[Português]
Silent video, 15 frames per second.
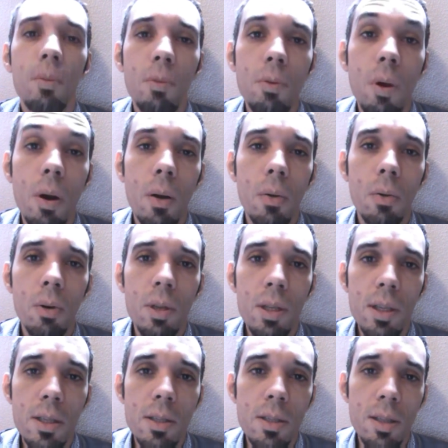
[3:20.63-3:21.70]
qual é o
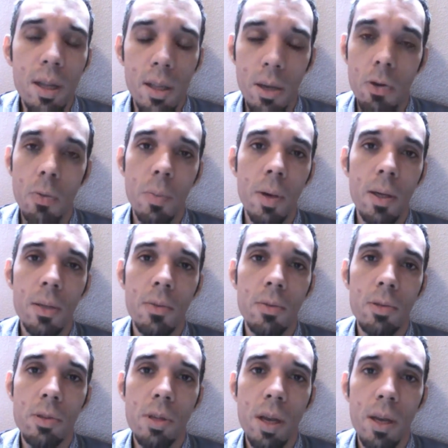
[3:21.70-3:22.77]
Golias que está derrubando
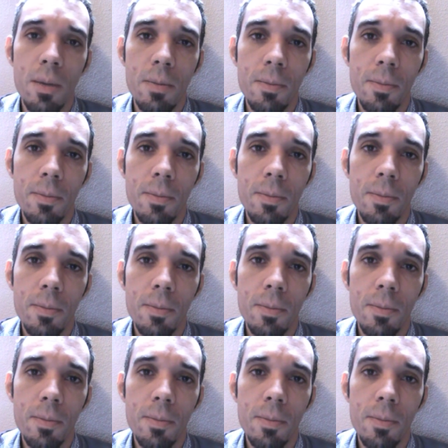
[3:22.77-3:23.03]
você?